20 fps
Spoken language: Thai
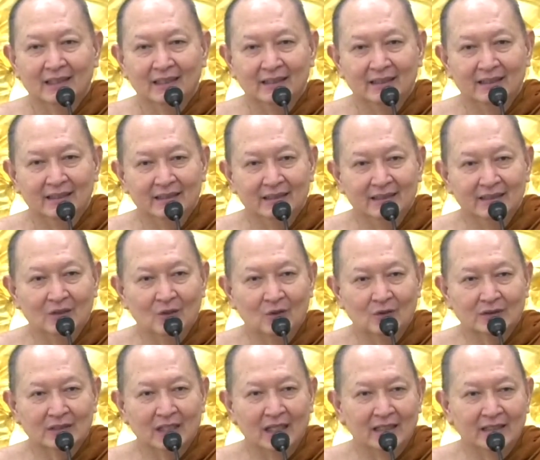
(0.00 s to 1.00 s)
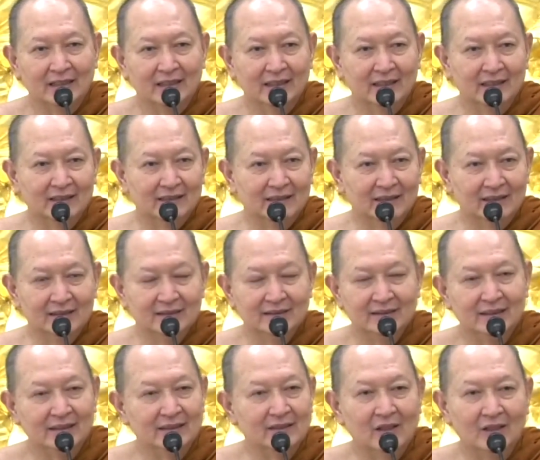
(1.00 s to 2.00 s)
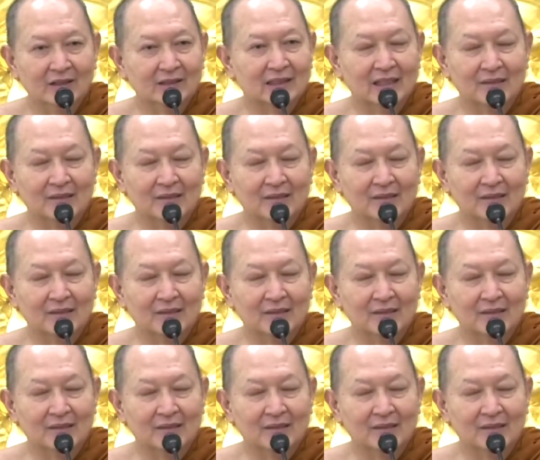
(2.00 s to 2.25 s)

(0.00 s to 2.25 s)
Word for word: ทันทีที่ตกใจเนี่ยจิตย้อน